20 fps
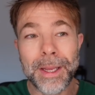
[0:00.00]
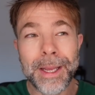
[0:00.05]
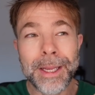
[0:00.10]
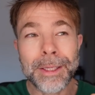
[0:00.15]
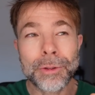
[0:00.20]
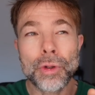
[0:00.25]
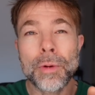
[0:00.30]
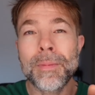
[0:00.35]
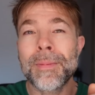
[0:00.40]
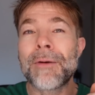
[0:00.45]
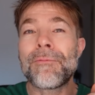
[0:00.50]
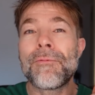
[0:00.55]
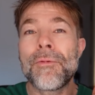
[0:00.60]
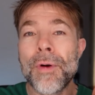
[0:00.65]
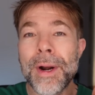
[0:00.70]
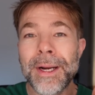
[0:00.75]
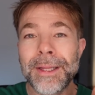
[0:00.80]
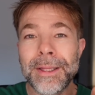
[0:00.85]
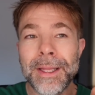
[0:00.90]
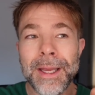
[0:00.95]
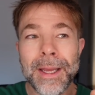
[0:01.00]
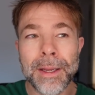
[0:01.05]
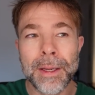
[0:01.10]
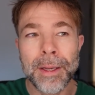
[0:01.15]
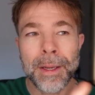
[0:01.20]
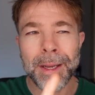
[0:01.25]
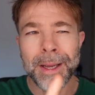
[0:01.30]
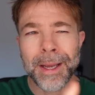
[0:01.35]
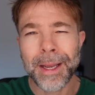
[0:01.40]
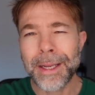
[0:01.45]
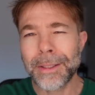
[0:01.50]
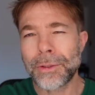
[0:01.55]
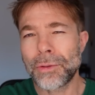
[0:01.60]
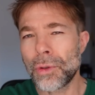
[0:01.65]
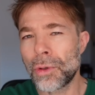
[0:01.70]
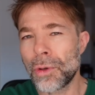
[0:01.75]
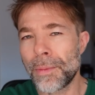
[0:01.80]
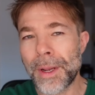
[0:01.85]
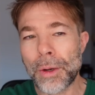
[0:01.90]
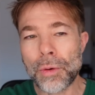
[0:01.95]
esto es más fuerte,
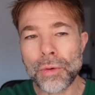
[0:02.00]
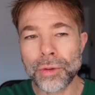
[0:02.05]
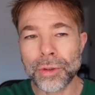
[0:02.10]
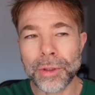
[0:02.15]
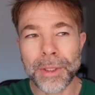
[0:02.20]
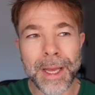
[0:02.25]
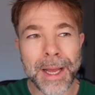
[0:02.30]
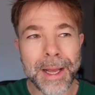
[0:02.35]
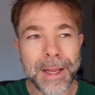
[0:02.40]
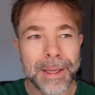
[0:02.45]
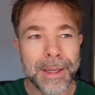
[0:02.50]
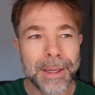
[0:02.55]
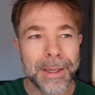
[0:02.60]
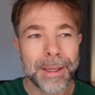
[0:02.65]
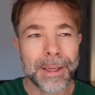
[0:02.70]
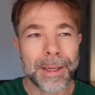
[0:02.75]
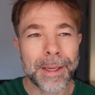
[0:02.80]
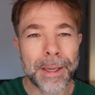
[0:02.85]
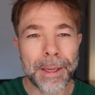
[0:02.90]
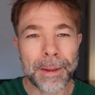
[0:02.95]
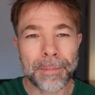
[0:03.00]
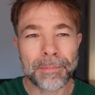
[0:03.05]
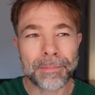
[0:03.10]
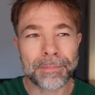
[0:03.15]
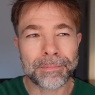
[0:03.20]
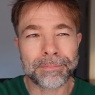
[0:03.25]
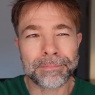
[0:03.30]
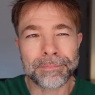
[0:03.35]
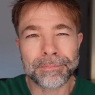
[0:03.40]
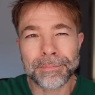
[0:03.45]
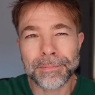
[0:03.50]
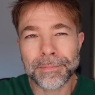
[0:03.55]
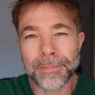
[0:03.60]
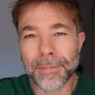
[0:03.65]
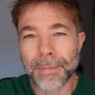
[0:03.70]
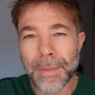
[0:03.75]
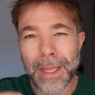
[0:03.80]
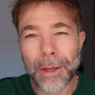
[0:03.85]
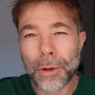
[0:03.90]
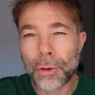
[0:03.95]
esto no me gusta,
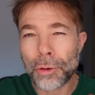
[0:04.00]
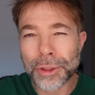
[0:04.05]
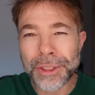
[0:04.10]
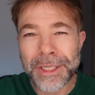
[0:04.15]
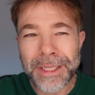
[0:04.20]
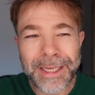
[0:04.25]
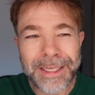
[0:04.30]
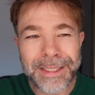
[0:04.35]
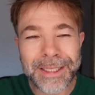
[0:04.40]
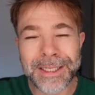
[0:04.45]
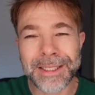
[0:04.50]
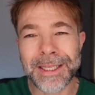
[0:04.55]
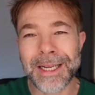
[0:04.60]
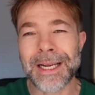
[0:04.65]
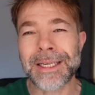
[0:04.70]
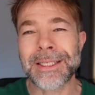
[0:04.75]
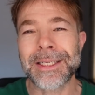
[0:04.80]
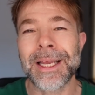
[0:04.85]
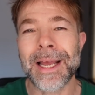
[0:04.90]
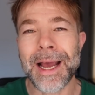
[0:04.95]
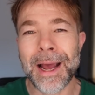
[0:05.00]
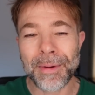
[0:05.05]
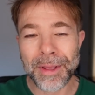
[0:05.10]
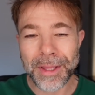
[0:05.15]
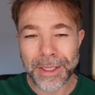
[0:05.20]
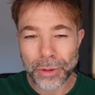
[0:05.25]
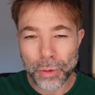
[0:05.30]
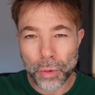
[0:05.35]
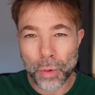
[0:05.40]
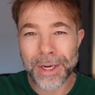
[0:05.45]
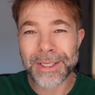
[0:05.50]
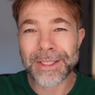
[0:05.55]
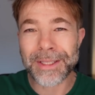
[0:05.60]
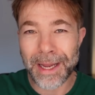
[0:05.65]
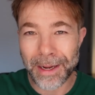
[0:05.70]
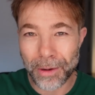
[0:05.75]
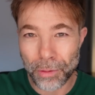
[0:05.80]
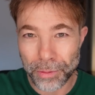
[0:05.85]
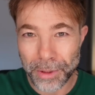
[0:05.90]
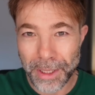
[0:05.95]
em, cositas de estar así. A veces
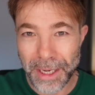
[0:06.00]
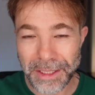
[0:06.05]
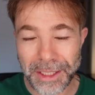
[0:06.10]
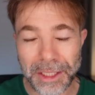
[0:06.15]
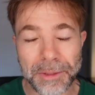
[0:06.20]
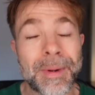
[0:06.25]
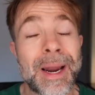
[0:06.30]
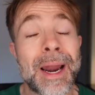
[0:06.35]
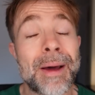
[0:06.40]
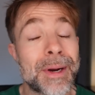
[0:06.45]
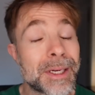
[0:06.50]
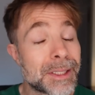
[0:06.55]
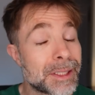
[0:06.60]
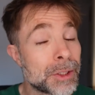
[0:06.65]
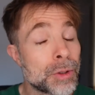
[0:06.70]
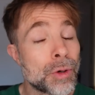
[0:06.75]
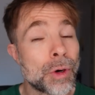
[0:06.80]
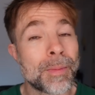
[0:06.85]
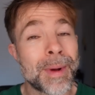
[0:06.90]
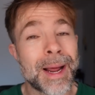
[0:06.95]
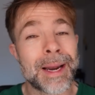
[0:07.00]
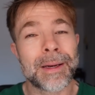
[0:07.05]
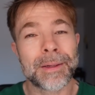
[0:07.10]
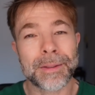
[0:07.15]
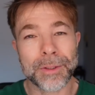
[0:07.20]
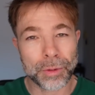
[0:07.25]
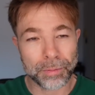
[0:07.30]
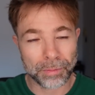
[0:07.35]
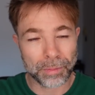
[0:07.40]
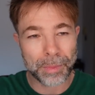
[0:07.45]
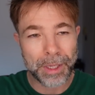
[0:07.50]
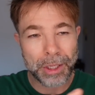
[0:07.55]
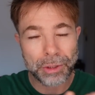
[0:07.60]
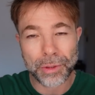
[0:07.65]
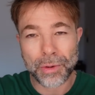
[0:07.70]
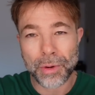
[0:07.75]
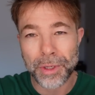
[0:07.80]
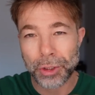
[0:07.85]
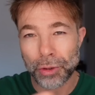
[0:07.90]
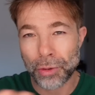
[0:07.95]
cuesta encontrar esas palabras, es normal. Ya os
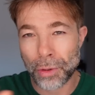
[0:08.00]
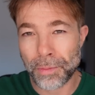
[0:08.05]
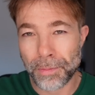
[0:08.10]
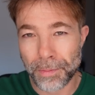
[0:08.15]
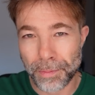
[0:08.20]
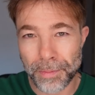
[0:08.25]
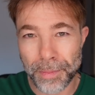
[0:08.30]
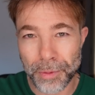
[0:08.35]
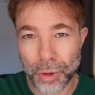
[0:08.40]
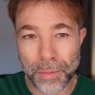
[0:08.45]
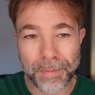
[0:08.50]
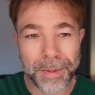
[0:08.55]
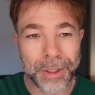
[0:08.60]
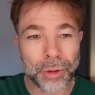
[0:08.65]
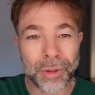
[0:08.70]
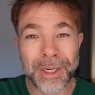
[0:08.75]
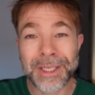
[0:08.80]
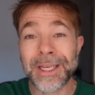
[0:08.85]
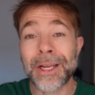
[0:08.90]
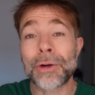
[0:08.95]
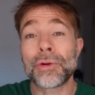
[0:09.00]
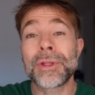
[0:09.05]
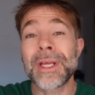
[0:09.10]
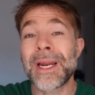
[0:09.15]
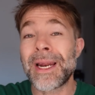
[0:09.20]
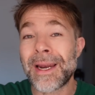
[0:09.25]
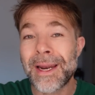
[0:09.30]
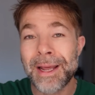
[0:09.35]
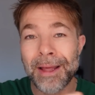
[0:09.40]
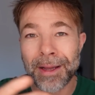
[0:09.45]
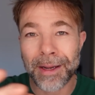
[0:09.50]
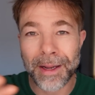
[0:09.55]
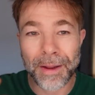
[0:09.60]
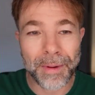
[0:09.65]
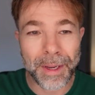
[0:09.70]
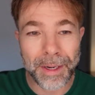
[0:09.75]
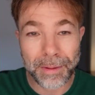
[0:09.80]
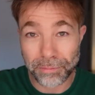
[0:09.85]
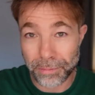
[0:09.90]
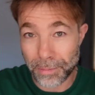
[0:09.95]
digo que son, son personas que no tienen nada que
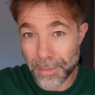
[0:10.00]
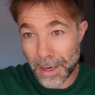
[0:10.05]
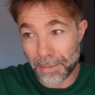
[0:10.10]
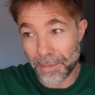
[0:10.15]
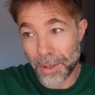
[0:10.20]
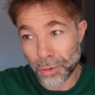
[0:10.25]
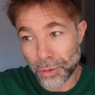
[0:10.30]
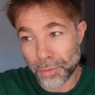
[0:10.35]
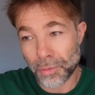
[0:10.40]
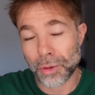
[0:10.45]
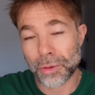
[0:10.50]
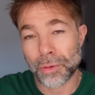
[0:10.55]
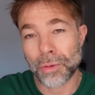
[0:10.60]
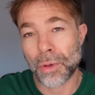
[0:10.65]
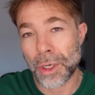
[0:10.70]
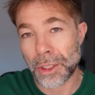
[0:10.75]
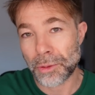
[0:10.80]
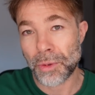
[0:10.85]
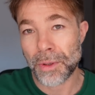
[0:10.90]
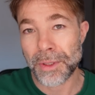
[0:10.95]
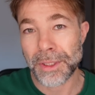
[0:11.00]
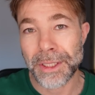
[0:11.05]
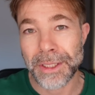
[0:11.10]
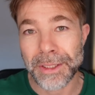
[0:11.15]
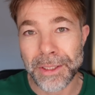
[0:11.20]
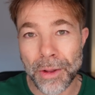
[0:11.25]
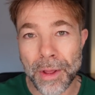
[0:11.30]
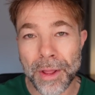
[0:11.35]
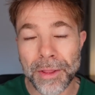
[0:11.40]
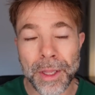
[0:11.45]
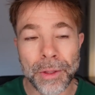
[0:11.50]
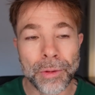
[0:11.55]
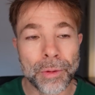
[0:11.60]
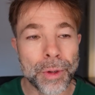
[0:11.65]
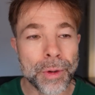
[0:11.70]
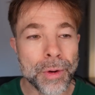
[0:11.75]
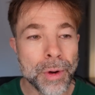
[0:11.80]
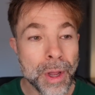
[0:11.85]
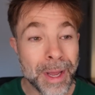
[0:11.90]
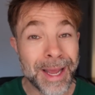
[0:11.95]
ver, al menos pues, con las pruebas que he estado haciendo
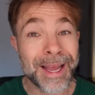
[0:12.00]
yo,